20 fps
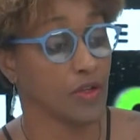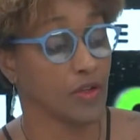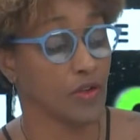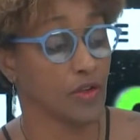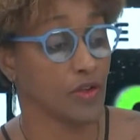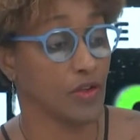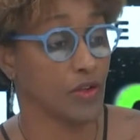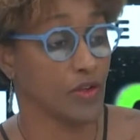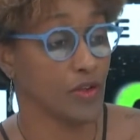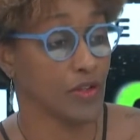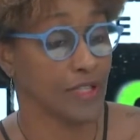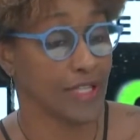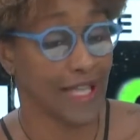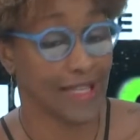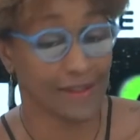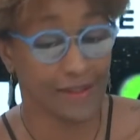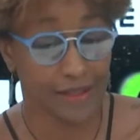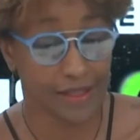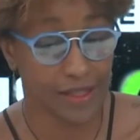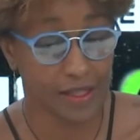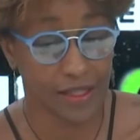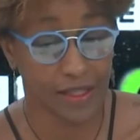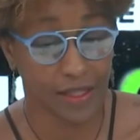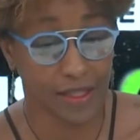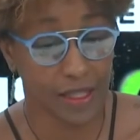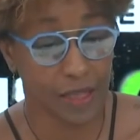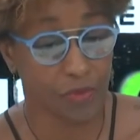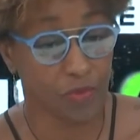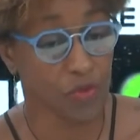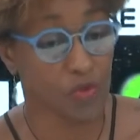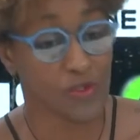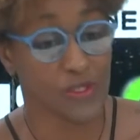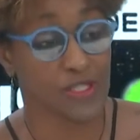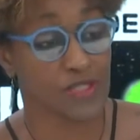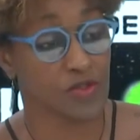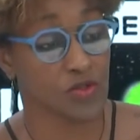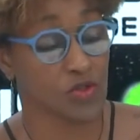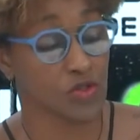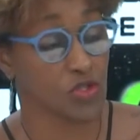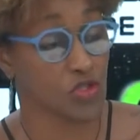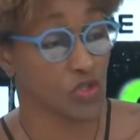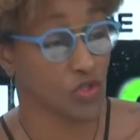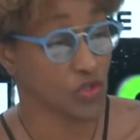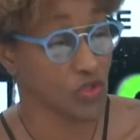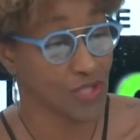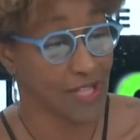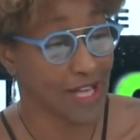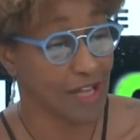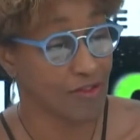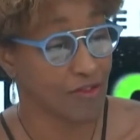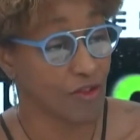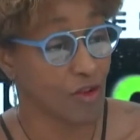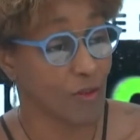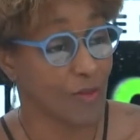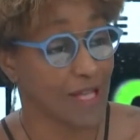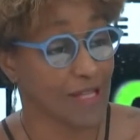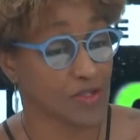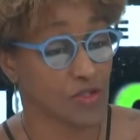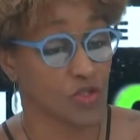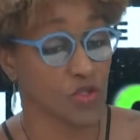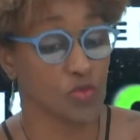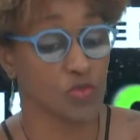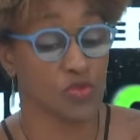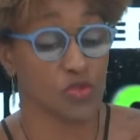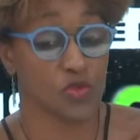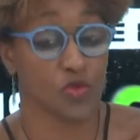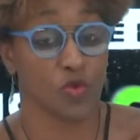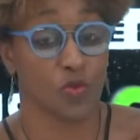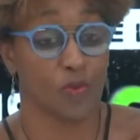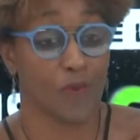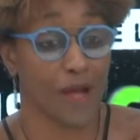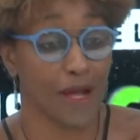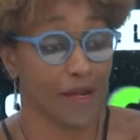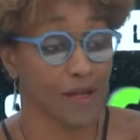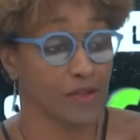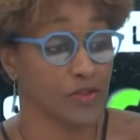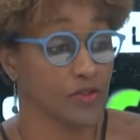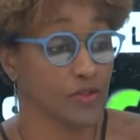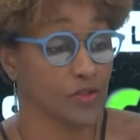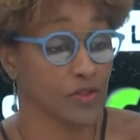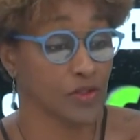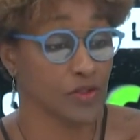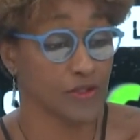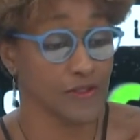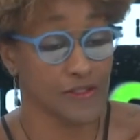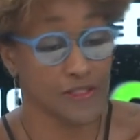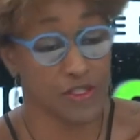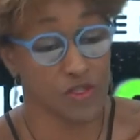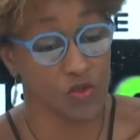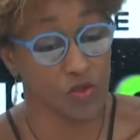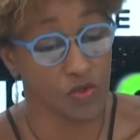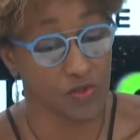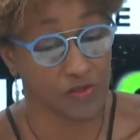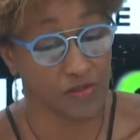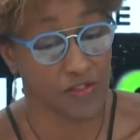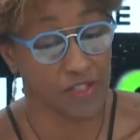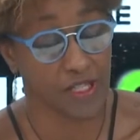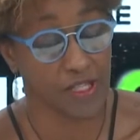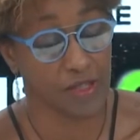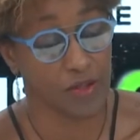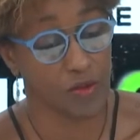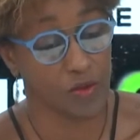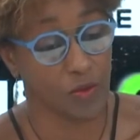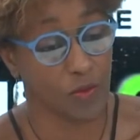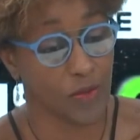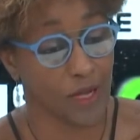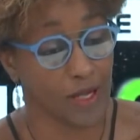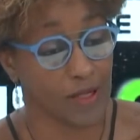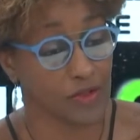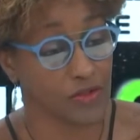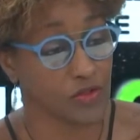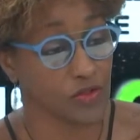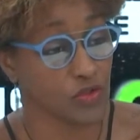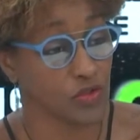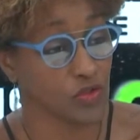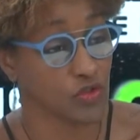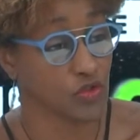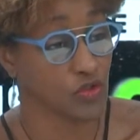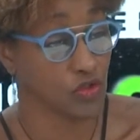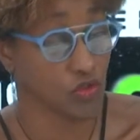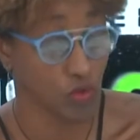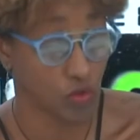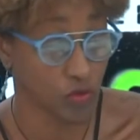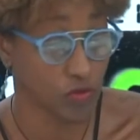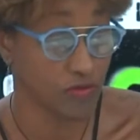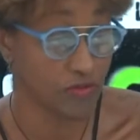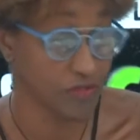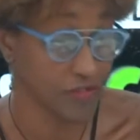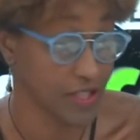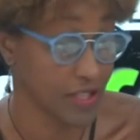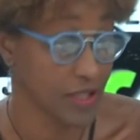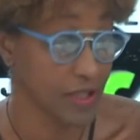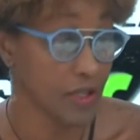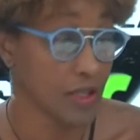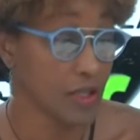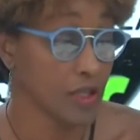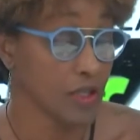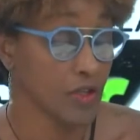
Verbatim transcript: il euh, y a des réponses qui sont de l'ordre de la formation, puisqu'on parle d'innover, on parle de, trouver